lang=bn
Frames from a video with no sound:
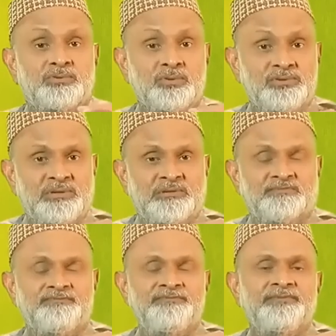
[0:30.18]
যদি
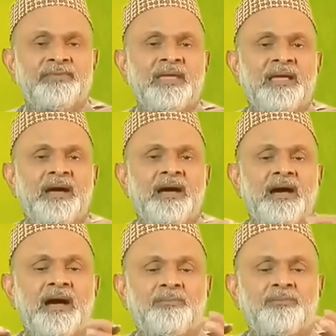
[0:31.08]

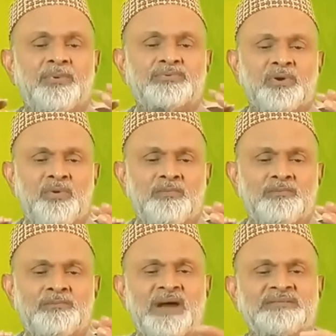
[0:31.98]
প্রথম
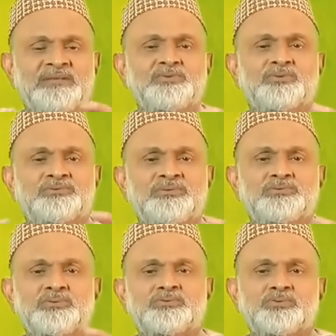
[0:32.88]
বা দ্বিতীয়
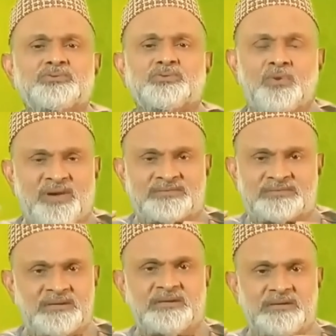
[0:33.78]
তৃতীয় চতুর্থ মাস
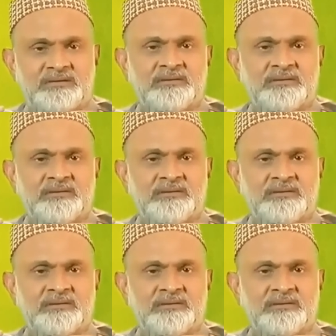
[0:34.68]
থেকে